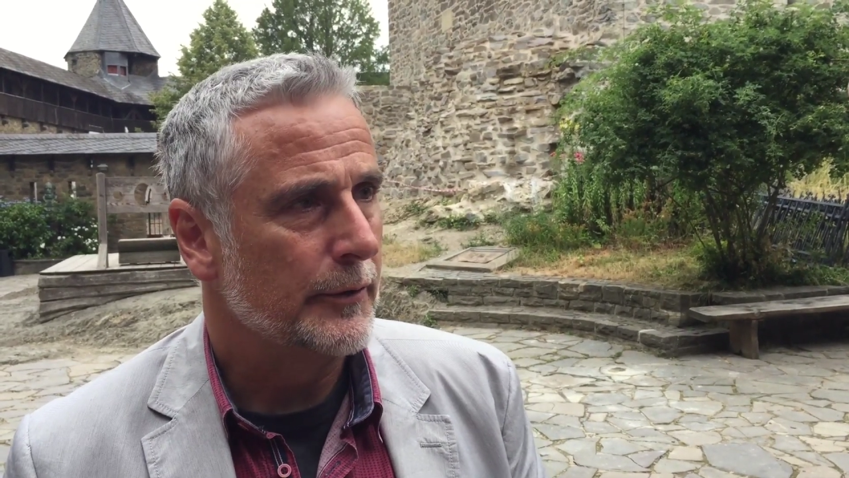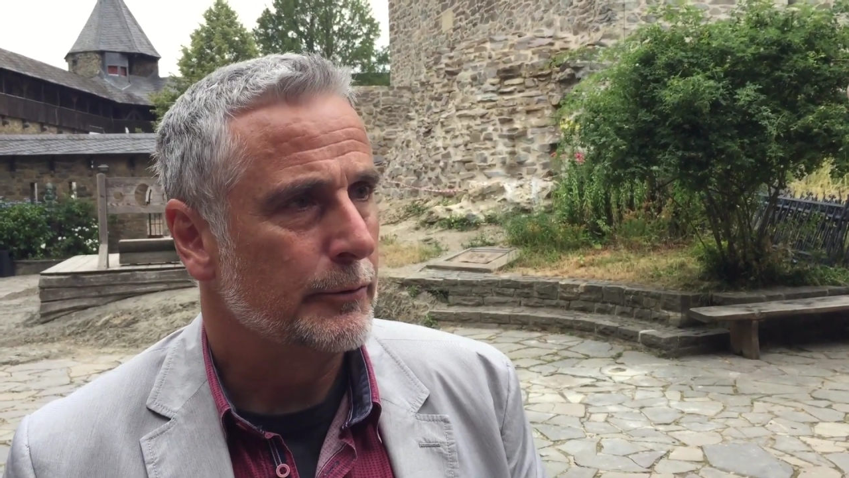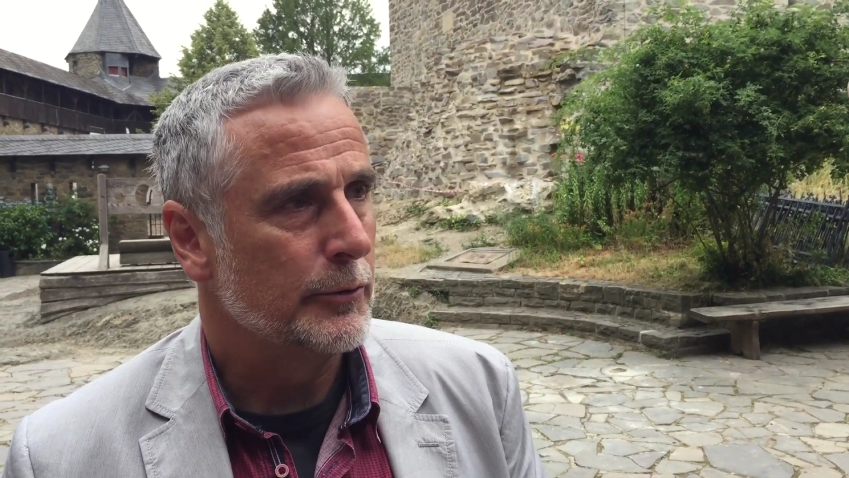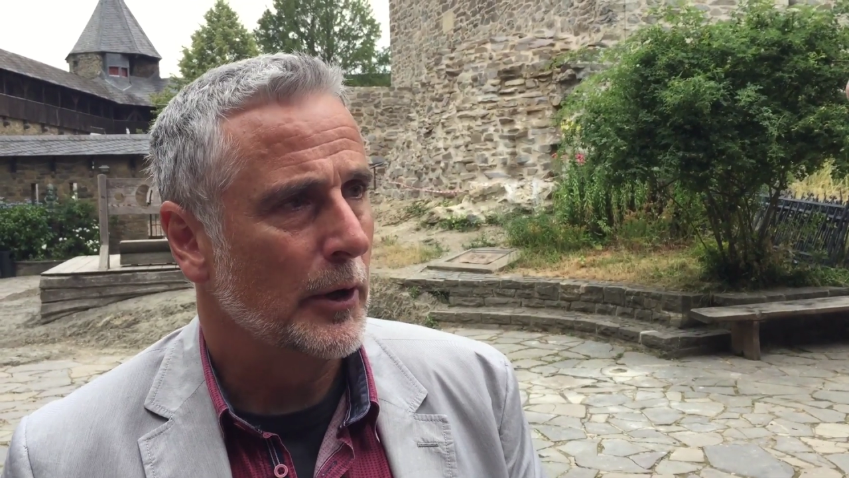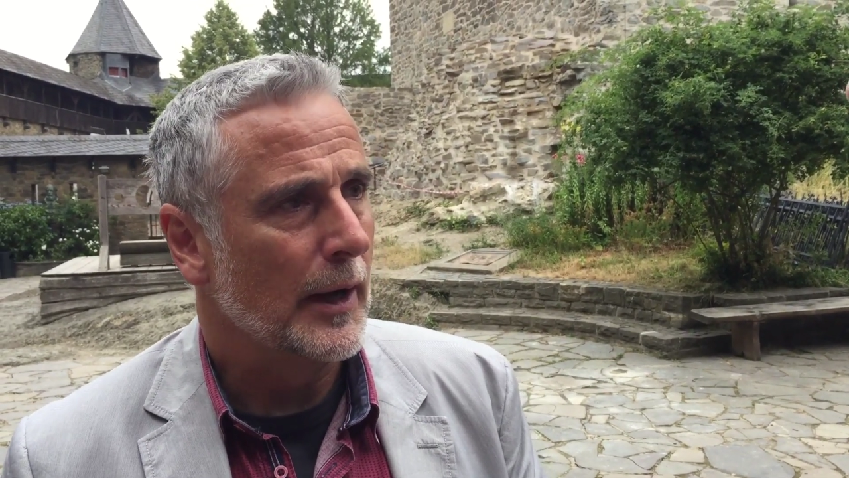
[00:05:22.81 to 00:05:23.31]

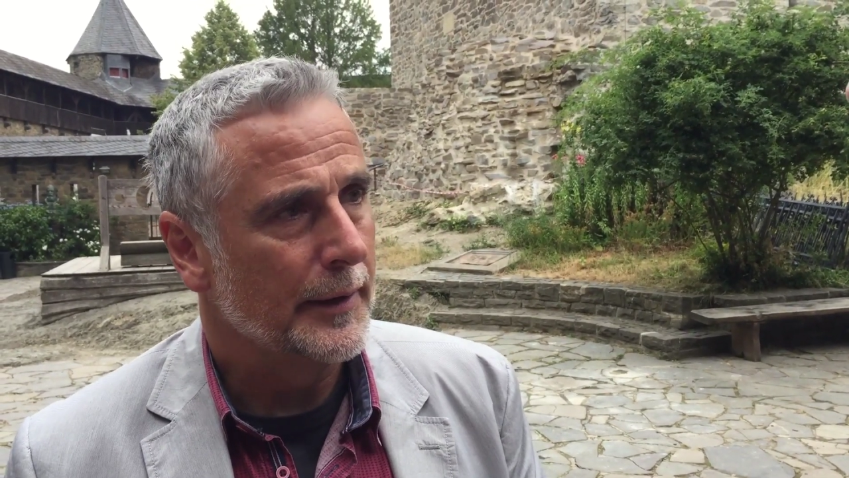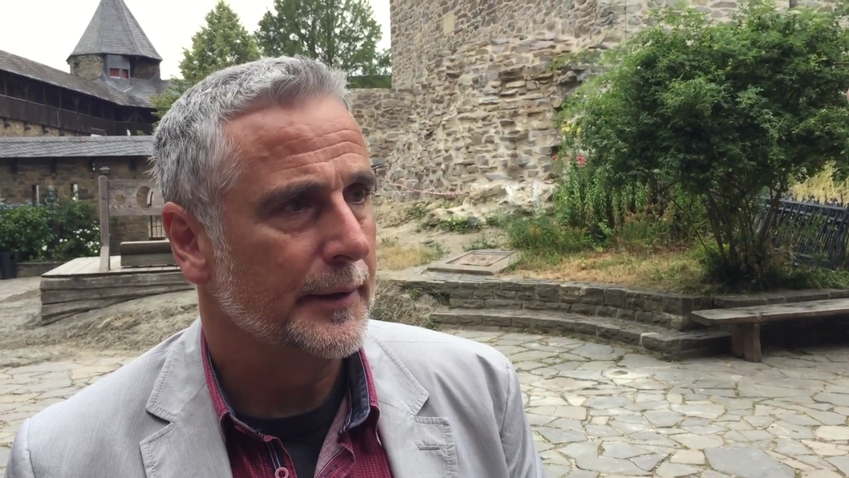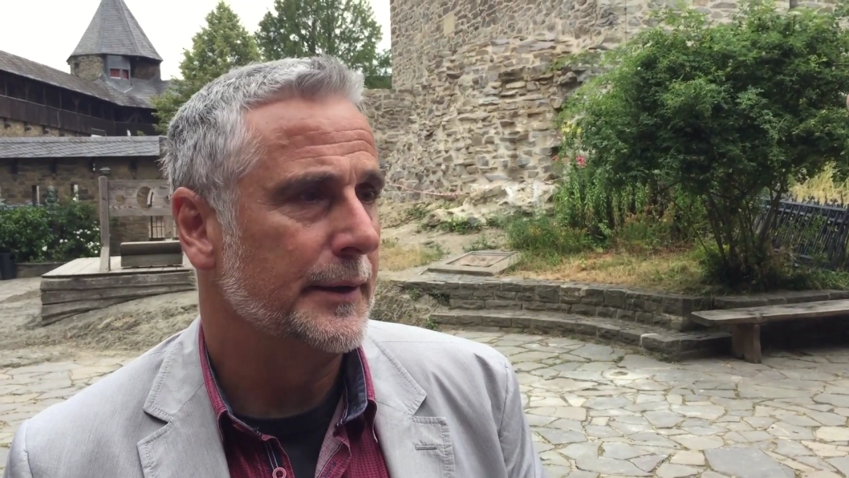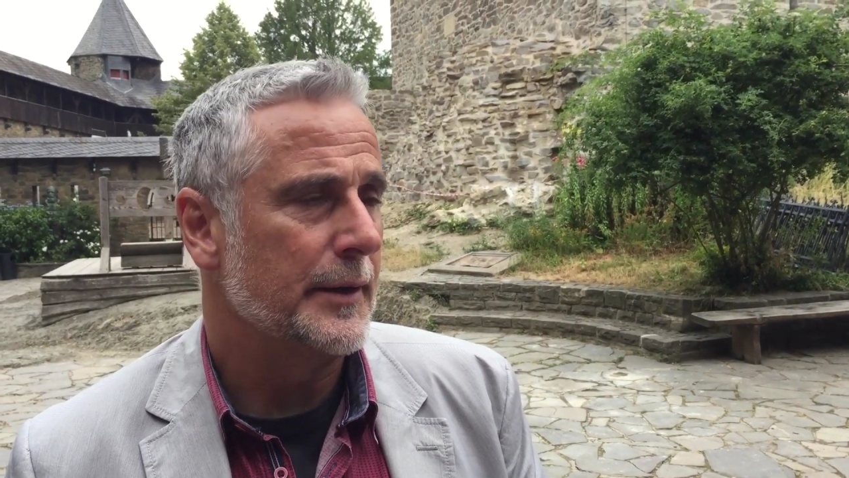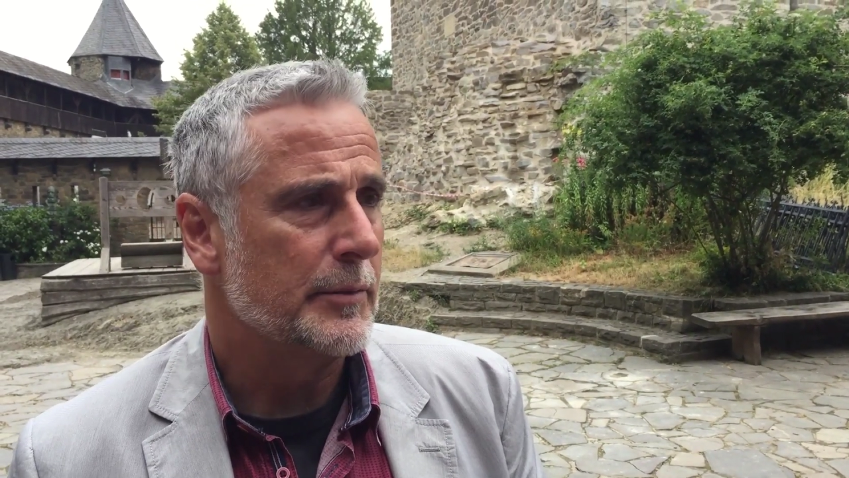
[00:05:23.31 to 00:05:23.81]
für alle
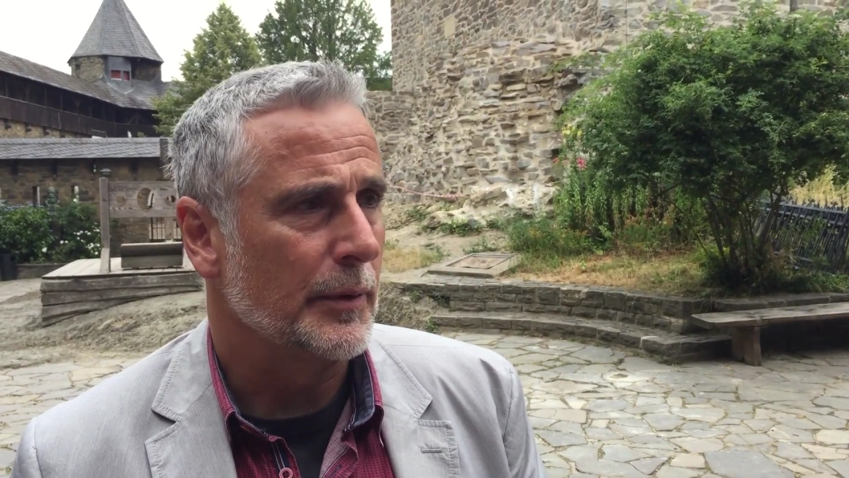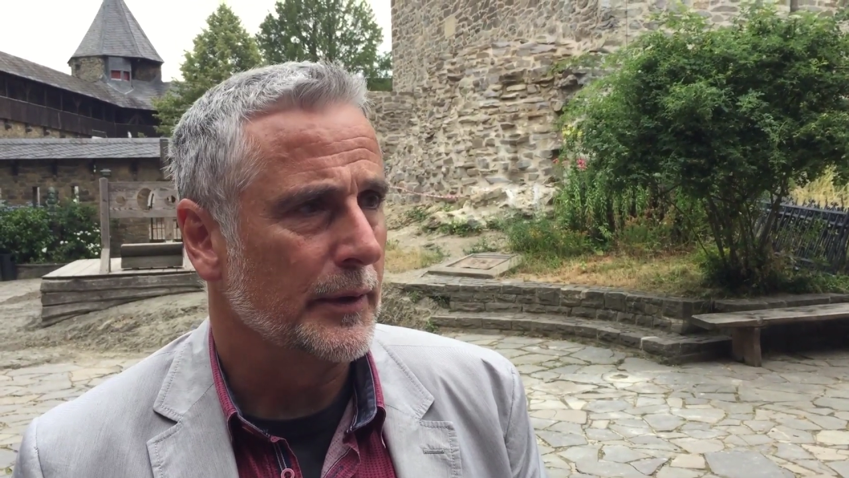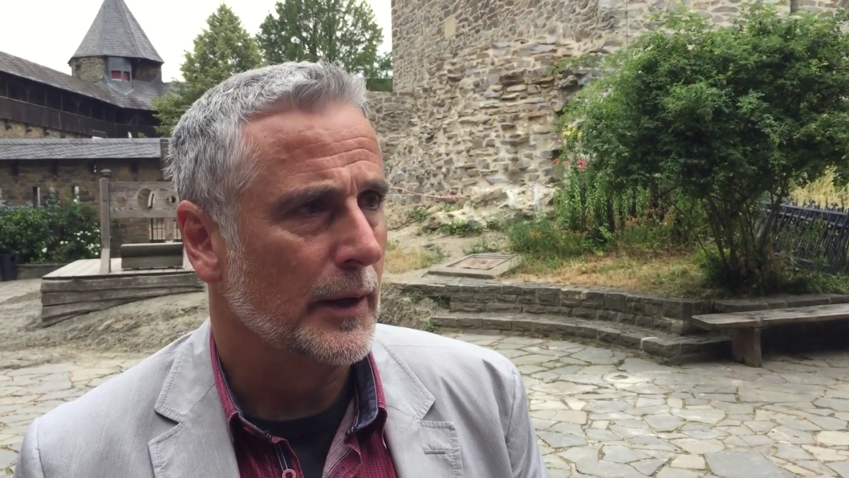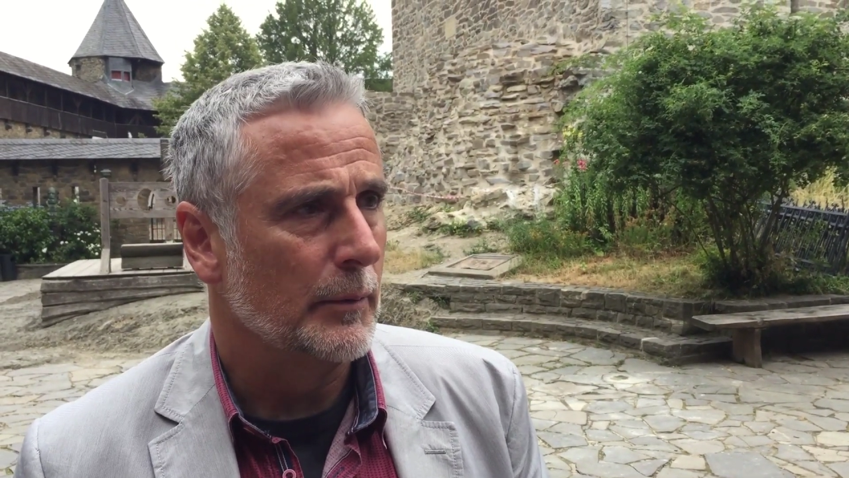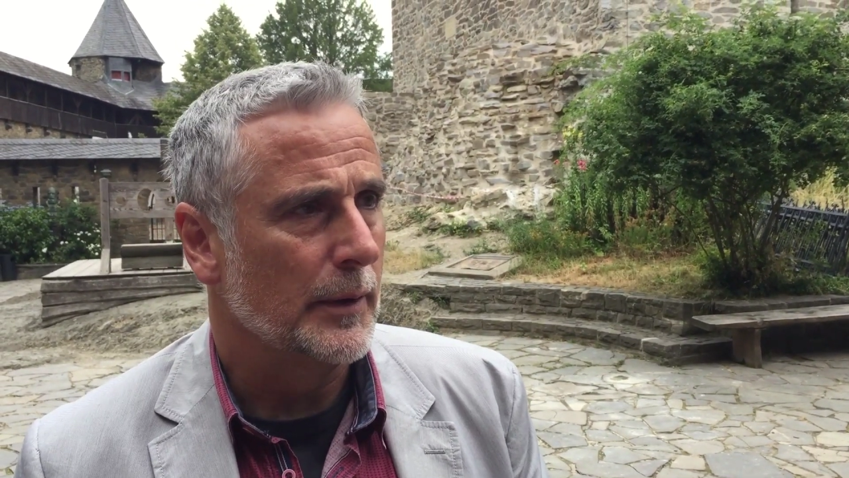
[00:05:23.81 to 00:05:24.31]
drei
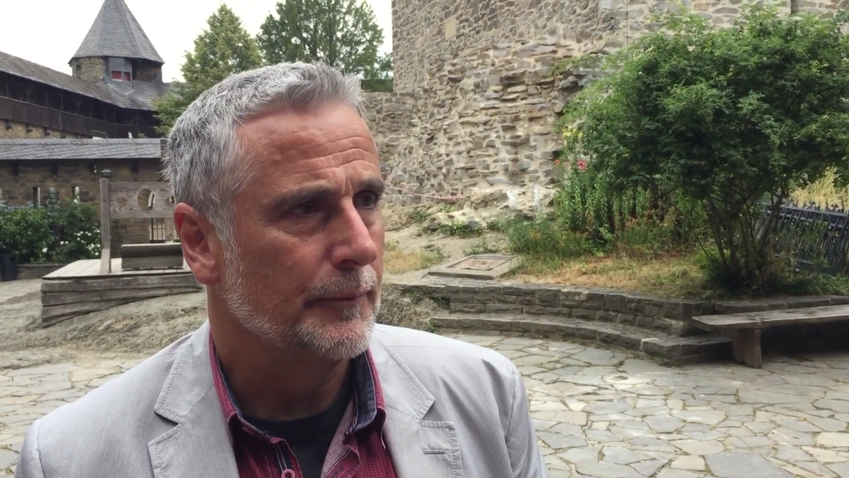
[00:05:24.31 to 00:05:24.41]
Netzbetreiber.